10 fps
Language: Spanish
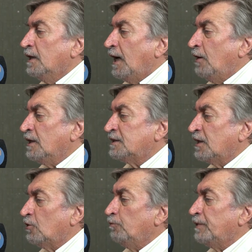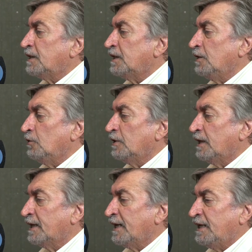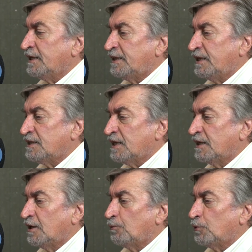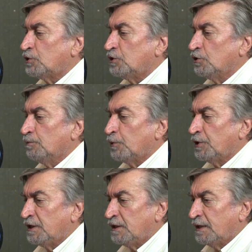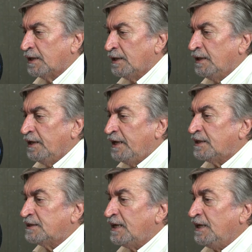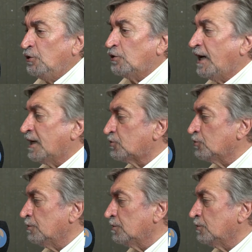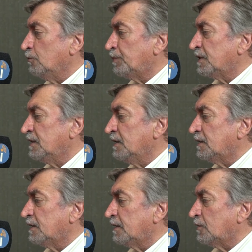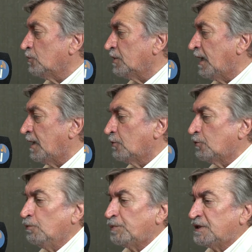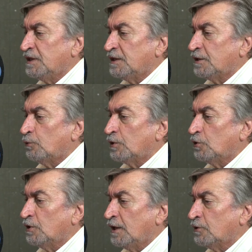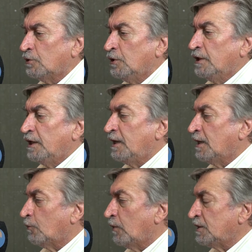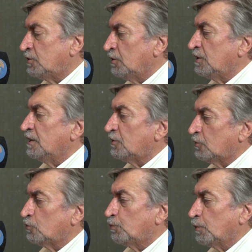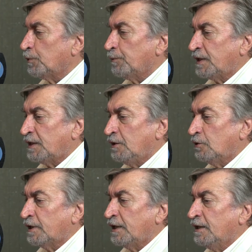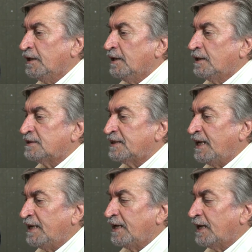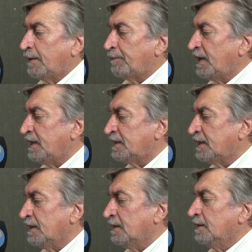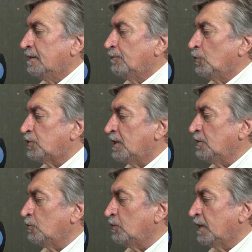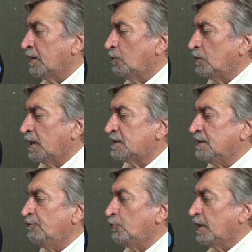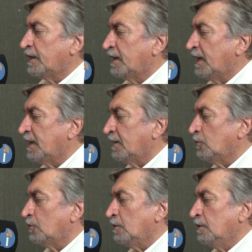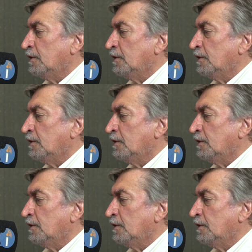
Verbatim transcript: ahora se ha convertido en la gran estrella de la oposición política. Extraño caso de un presidente derrotado, de un presidente cuestionado en la coalición y dentro de su propio partido que sale a la palestra mostrando unas ínfulas de ganador